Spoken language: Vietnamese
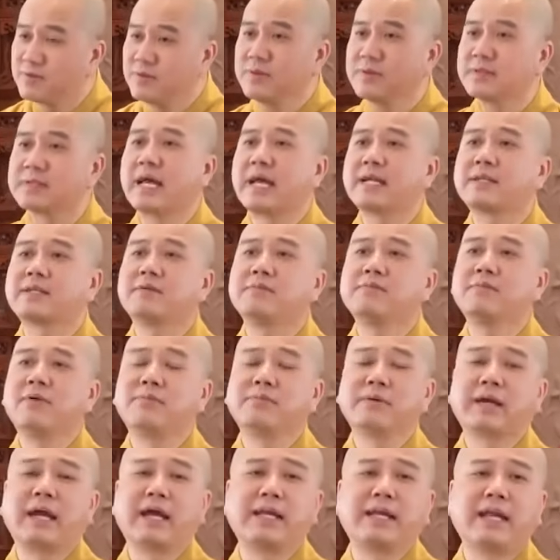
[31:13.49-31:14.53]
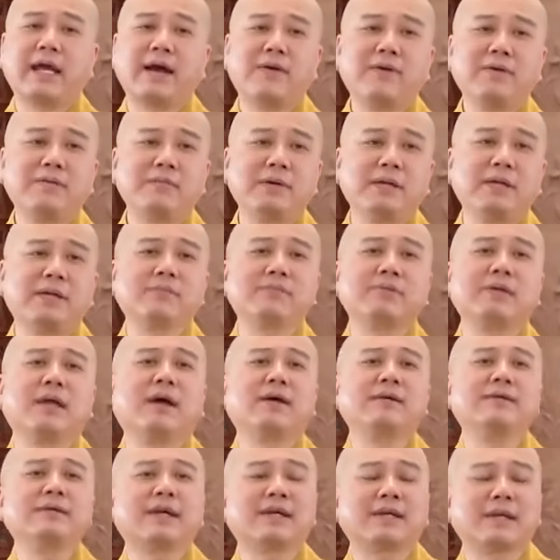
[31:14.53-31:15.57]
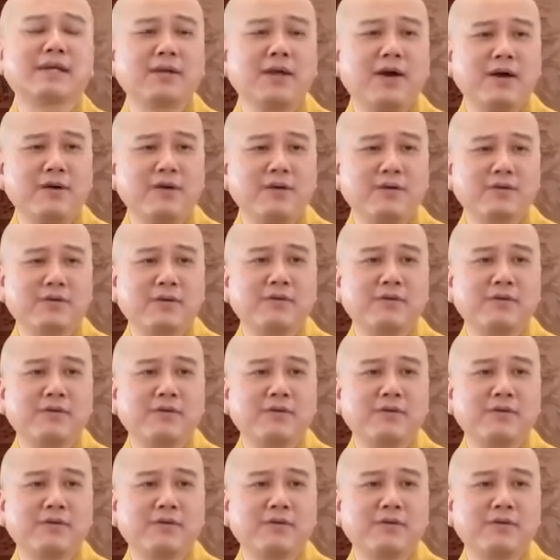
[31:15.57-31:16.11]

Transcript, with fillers: của người ta trong một ngày nấu mình không nhận ra cái đó